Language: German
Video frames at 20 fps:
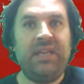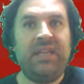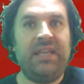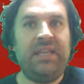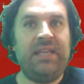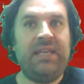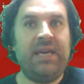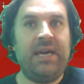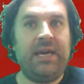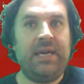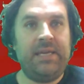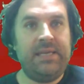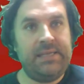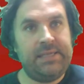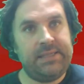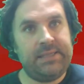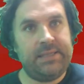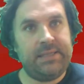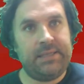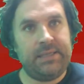Ja,
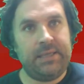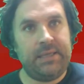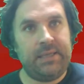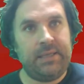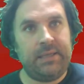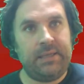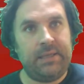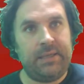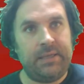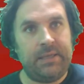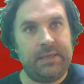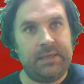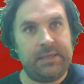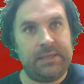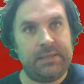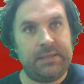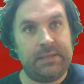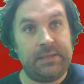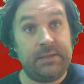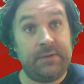ist denn
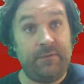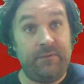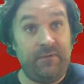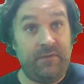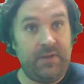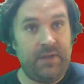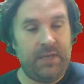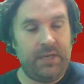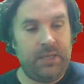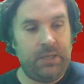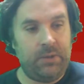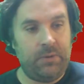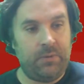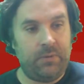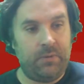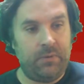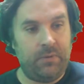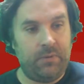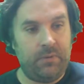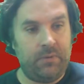das Video
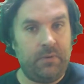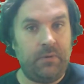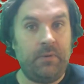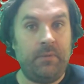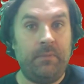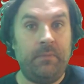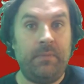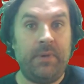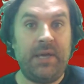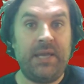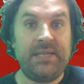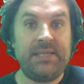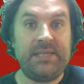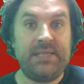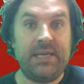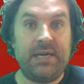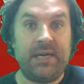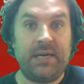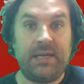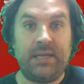um
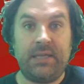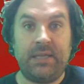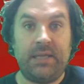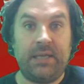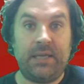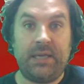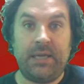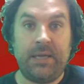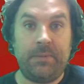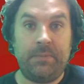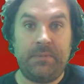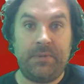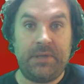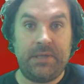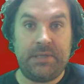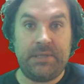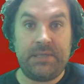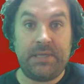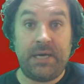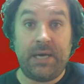Hetzjagden in
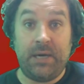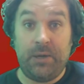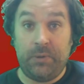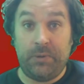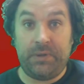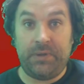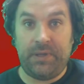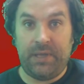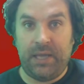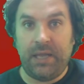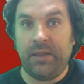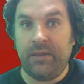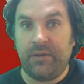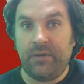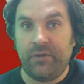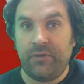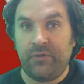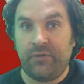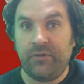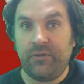Chemnitz
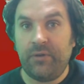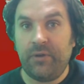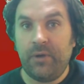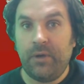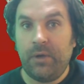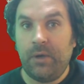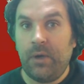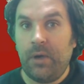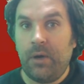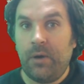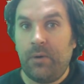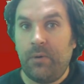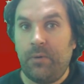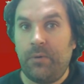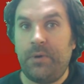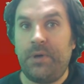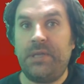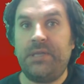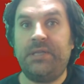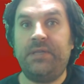authentisch
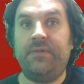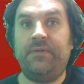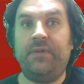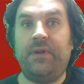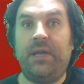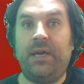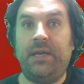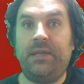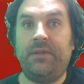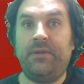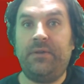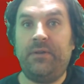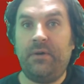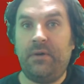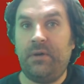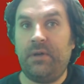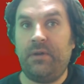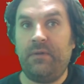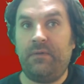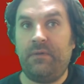oder ist es vielleicht
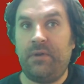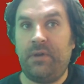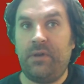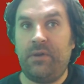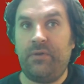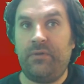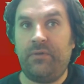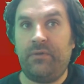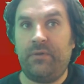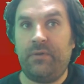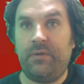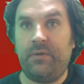doch gefälscht?